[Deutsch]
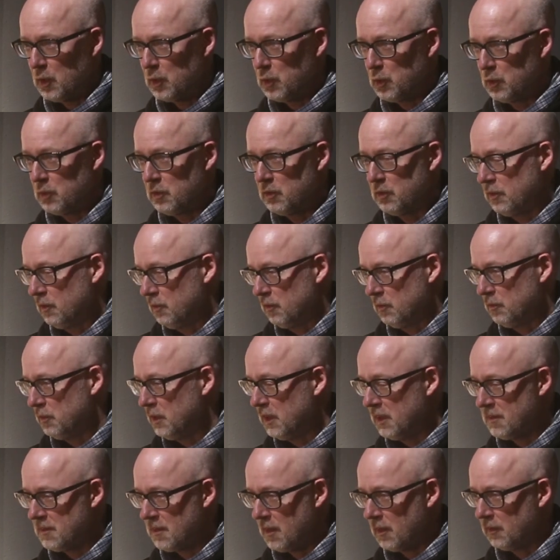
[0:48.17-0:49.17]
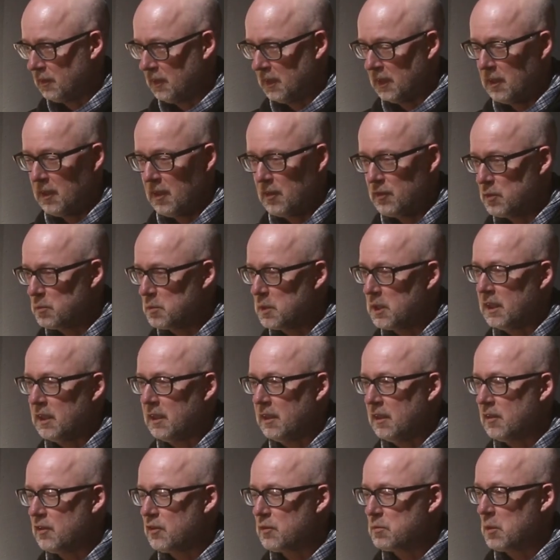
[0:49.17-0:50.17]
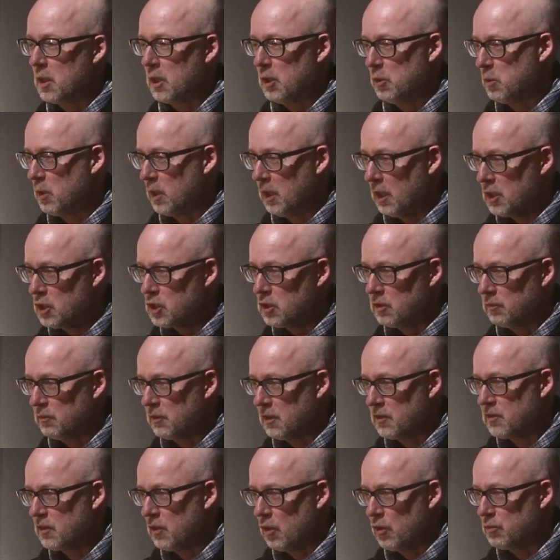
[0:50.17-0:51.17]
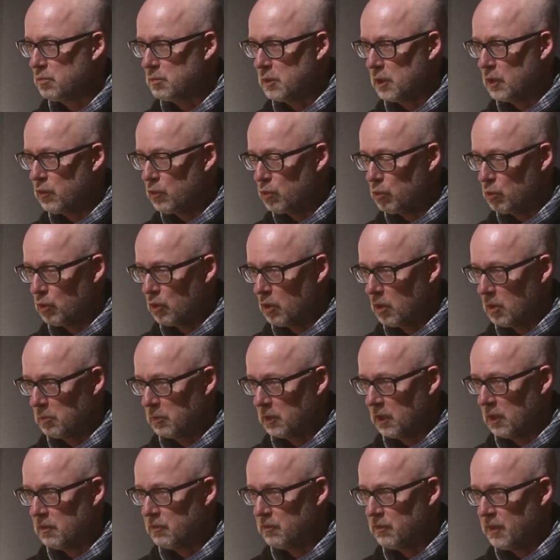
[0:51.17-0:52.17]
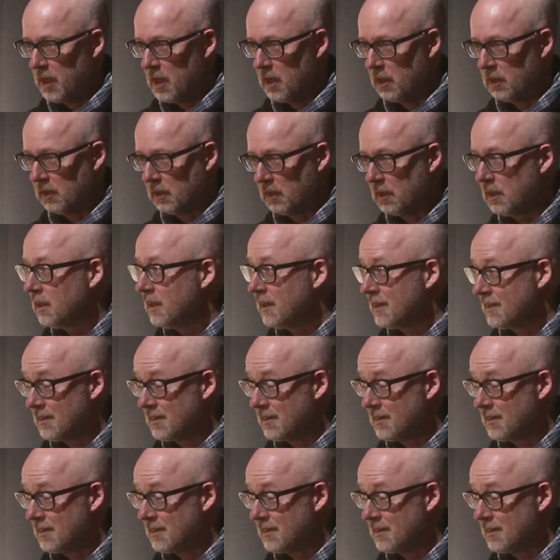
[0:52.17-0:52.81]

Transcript: Und wie gesagt, ich lasse mich jedes Mal überraschen, was da auf mich zukommt an Werken.